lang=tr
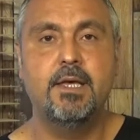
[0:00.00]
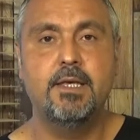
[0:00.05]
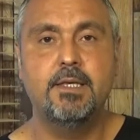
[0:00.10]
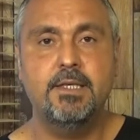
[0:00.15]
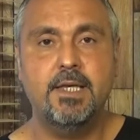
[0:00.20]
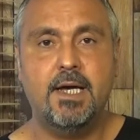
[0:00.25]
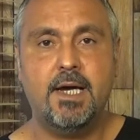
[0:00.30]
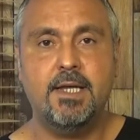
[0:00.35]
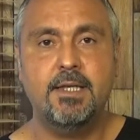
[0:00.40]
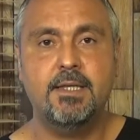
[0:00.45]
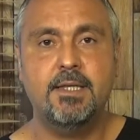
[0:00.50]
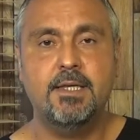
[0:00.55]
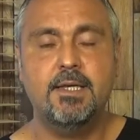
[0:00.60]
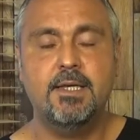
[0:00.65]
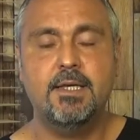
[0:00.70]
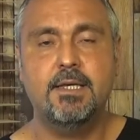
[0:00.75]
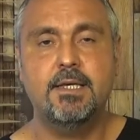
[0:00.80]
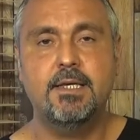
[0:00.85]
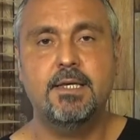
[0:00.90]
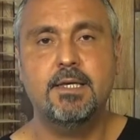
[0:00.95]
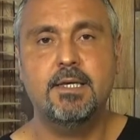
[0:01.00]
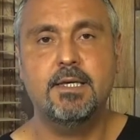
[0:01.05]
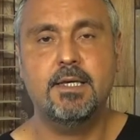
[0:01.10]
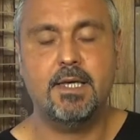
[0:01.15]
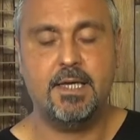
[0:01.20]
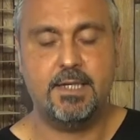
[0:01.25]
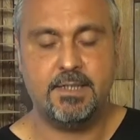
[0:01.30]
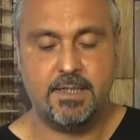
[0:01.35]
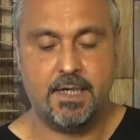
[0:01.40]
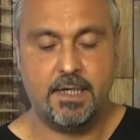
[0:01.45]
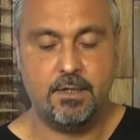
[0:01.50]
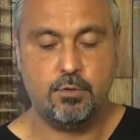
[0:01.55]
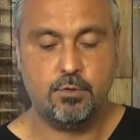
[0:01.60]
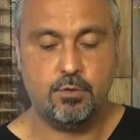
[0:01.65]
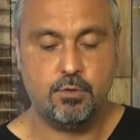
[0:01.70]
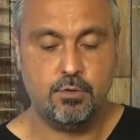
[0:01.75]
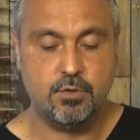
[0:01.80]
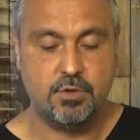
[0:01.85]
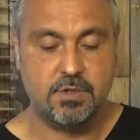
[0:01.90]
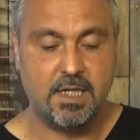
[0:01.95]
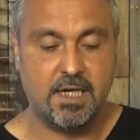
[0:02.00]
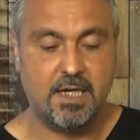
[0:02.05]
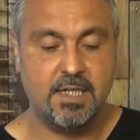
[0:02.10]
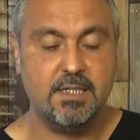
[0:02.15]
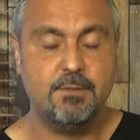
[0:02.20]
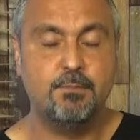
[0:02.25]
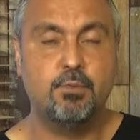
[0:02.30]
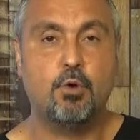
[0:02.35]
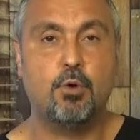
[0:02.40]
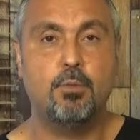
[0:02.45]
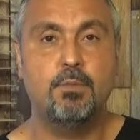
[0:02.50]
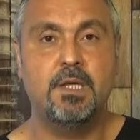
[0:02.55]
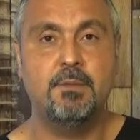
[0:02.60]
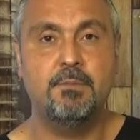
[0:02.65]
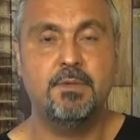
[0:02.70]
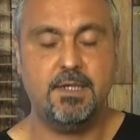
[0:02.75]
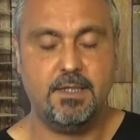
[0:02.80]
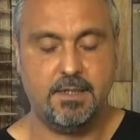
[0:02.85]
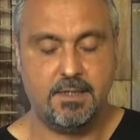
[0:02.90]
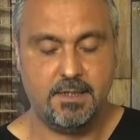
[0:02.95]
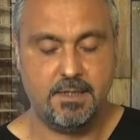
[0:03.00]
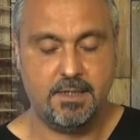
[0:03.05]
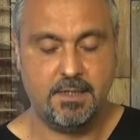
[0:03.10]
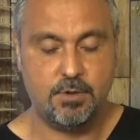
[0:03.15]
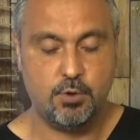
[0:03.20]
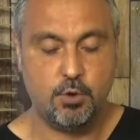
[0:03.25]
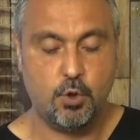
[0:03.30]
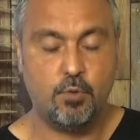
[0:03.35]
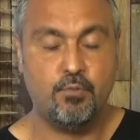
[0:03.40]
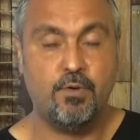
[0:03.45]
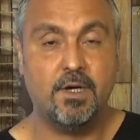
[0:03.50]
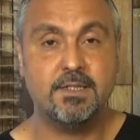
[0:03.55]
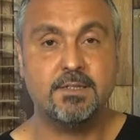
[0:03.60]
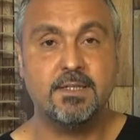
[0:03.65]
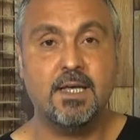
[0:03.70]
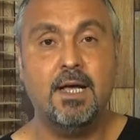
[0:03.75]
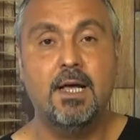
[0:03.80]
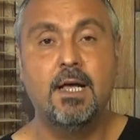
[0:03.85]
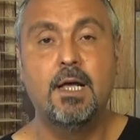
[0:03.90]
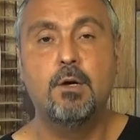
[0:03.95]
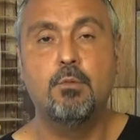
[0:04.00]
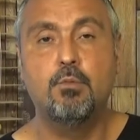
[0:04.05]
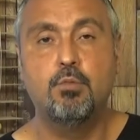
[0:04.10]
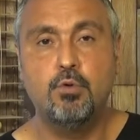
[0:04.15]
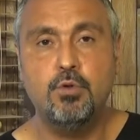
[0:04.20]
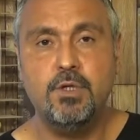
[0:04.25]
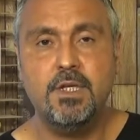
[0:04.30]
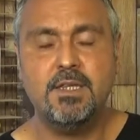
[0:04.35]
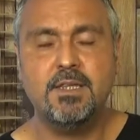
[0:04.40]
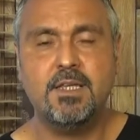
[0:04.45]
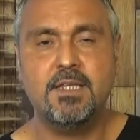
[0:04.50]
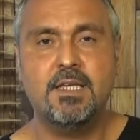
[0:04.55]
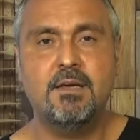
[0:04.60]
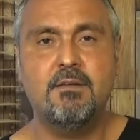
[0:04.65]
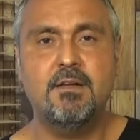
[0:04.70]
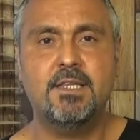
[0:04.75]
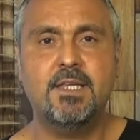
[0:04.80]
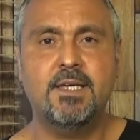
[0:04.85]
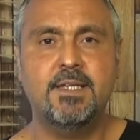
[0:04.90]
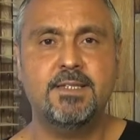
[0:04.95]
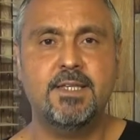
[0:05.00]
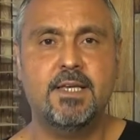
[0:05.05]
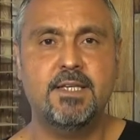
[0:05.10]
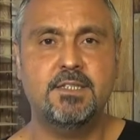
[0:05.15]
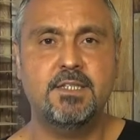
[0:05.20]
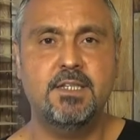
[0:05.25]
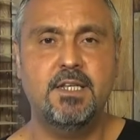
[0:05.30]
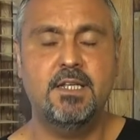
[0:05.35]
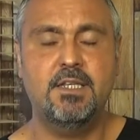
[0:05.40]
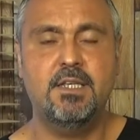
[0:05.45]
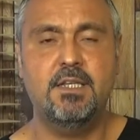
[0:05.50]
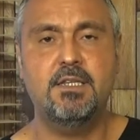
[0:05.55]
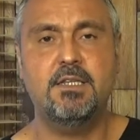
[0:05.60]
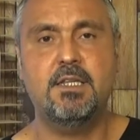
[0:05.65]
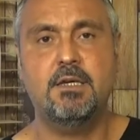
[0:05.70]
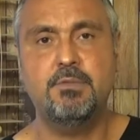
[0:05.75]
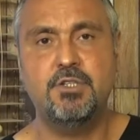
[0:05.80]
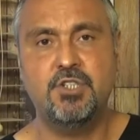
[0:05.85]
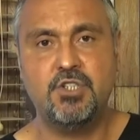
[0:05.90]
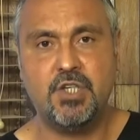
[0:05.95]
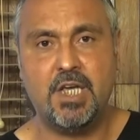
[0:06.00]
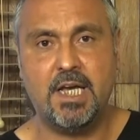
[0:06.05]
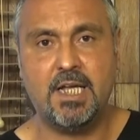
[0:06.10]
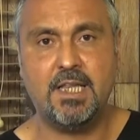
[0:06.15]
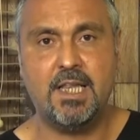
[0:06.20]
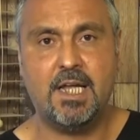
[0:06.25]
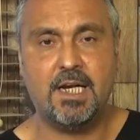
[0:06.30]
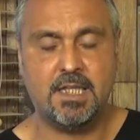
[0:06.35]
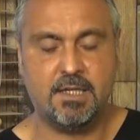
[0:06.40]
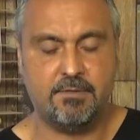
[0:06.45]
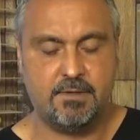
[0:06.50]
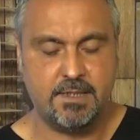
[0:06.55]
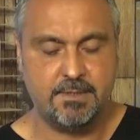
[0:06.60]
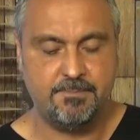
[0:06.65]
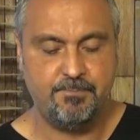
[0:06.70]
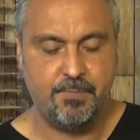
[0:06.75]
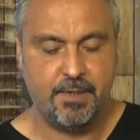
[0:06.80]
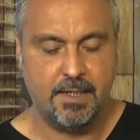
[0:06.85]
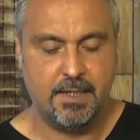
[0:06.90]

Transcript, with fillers: Yani e, Esenyurt'un sağlık problemi e, çok fazla. Bunun yanında devlet hastanesi ile ilgili tabii şikayetler de var.